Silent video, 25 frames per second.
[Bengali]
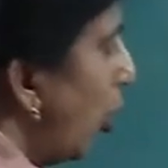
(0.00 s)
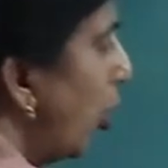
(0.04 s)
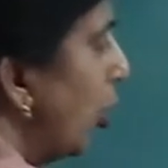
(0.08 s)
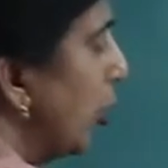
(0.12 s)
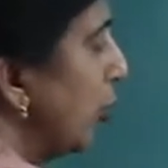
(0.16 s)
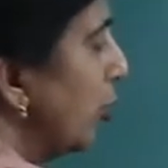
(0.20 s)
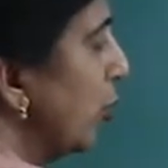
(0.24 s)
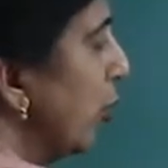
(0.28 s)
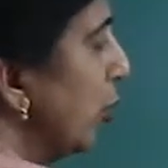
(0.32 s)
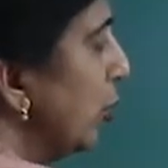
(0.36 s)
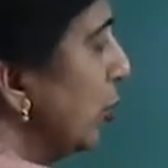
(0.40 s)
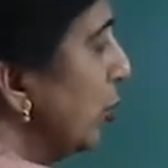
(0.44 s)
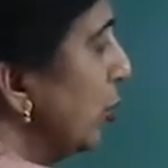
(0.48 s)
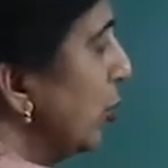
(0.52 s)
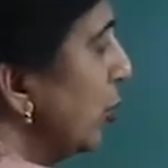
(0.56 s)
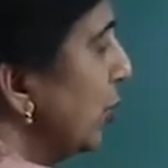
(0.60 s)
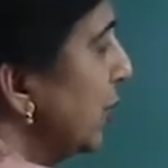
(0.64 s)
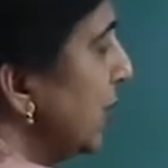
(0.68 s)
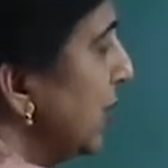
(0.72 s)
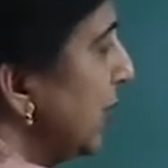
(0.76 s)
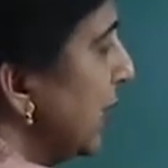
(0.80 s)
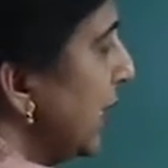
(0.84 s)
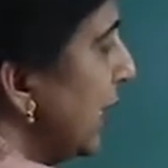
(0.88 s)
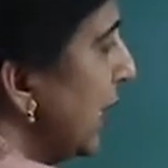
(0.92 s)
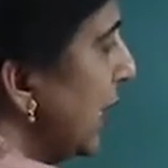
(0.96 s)
হর কত
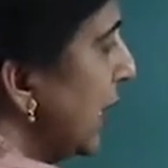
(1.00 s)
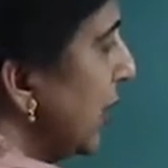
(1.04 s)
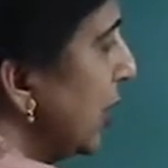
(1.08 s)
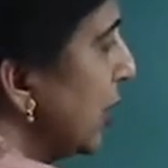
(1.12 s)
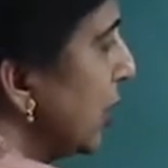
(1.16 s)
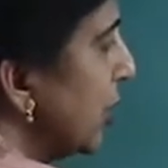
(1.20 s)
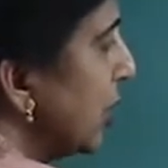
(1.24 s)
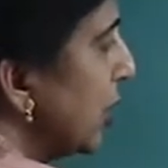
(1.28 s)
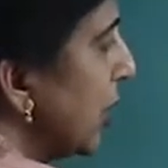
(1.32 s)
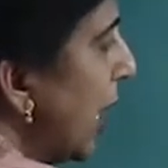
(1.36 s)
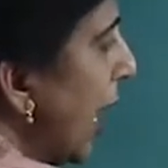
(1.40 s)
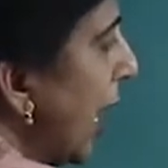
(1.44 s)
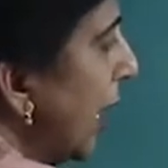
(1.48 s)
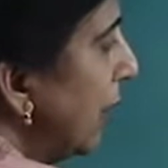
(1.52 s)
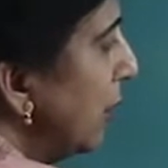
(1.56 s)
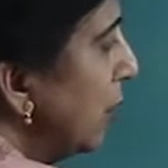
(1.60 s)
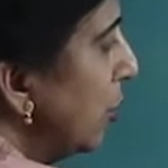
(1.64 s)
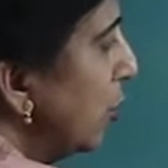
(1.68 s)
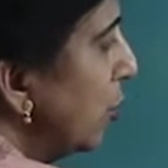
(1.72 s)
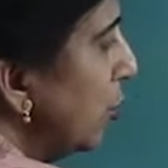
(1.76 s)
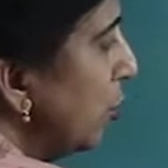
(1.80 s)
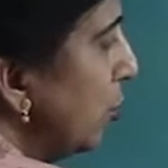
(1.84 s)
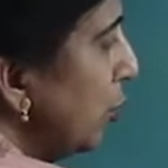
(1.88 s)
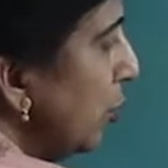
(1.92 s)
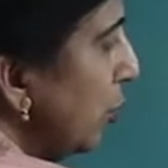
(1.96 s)
হচ্ছে সাত
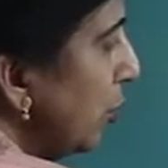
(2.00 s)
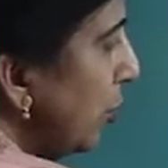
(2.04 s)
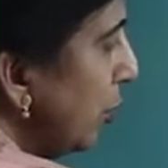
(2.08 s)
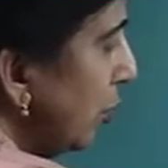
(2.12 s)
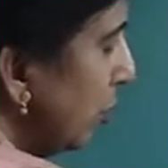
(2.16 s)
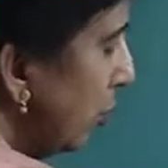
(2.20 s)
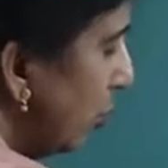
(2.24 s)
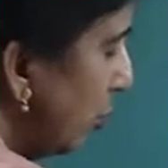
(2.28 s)
গুণন